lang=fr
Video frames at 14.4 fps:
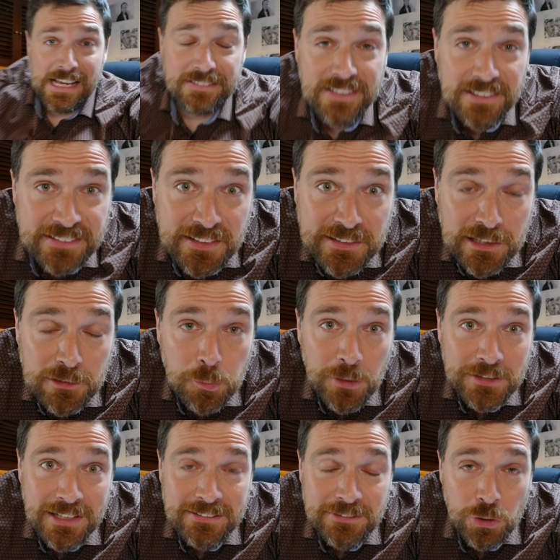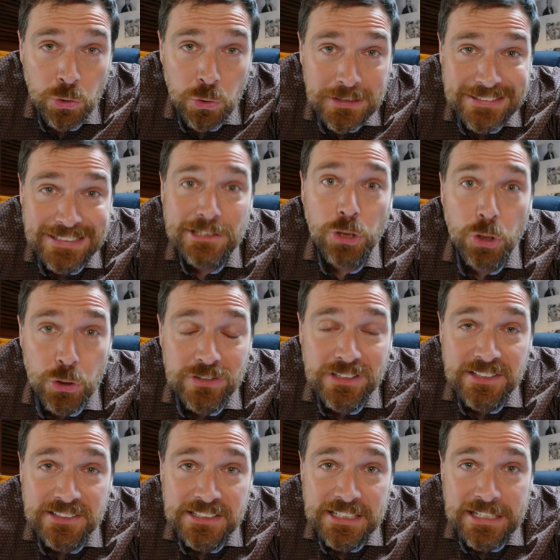Et c'est cette exploitation qui creuse les